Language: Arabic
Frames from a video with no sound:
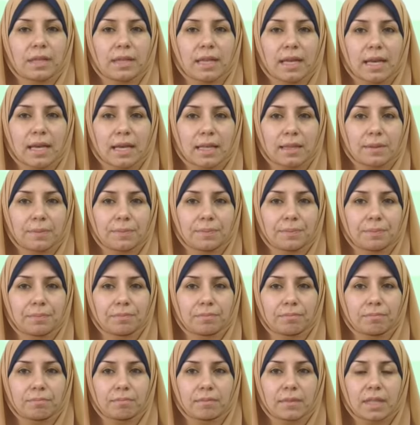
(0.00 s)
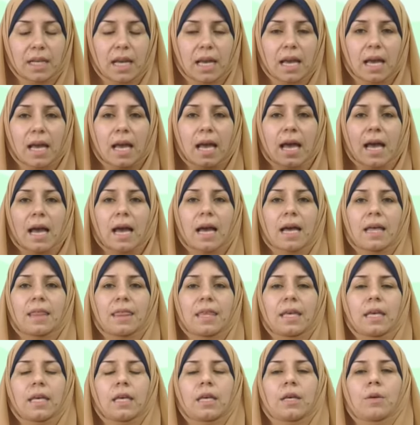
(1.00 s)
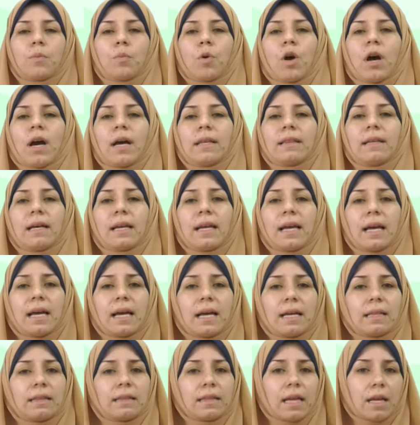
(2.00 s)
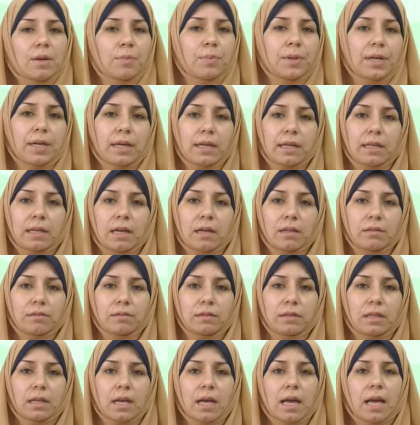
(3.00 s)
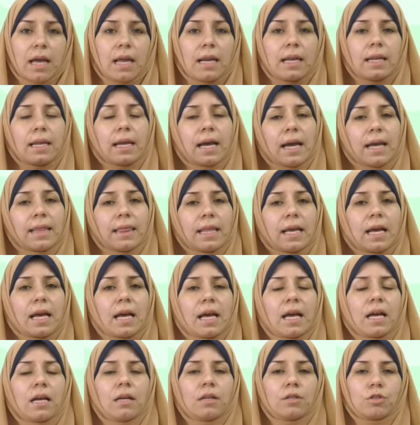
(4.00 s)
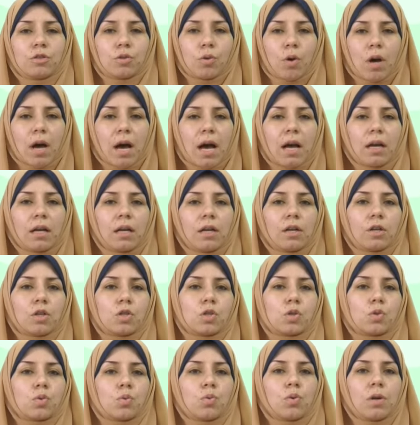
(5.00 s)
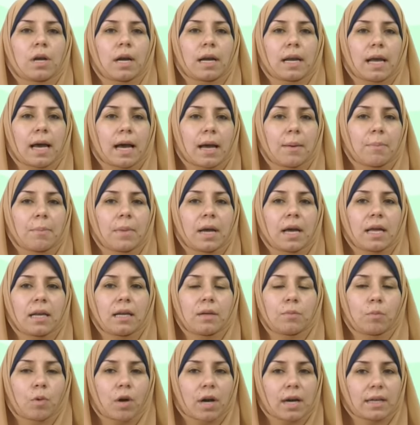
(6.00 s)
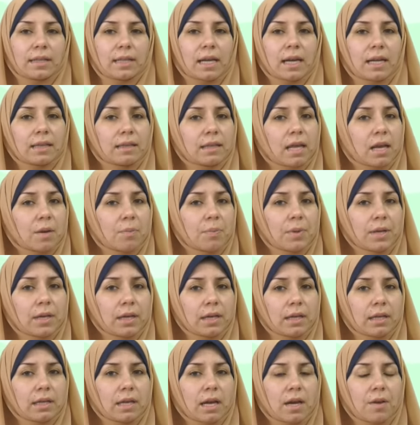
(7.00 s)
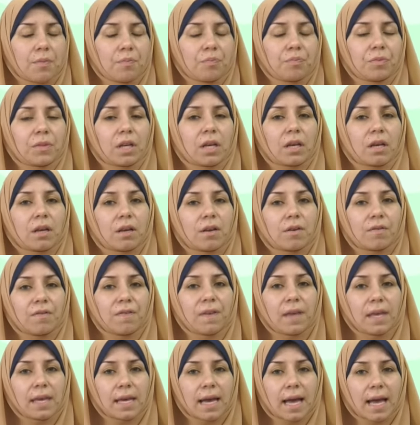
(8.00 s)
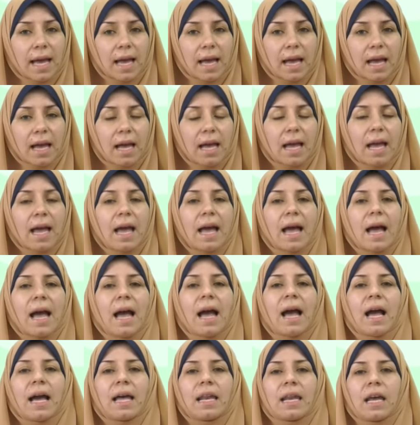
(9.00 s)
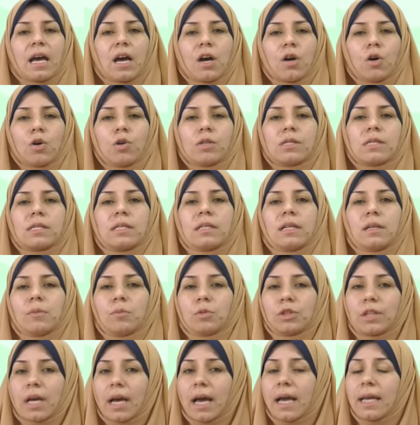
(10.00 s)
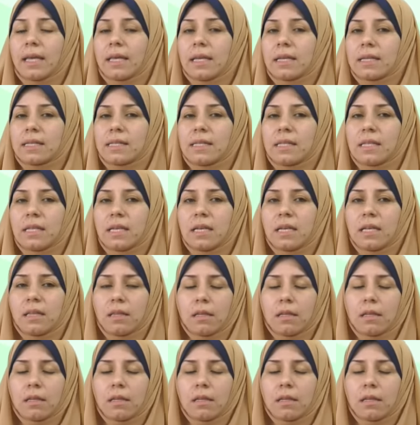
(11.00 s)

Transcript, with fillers: 2 هذه معادلات تربيعية لأنها تحقق الصورة العامة للمعادلة التربيعية فيها أعلى أس للمتغير س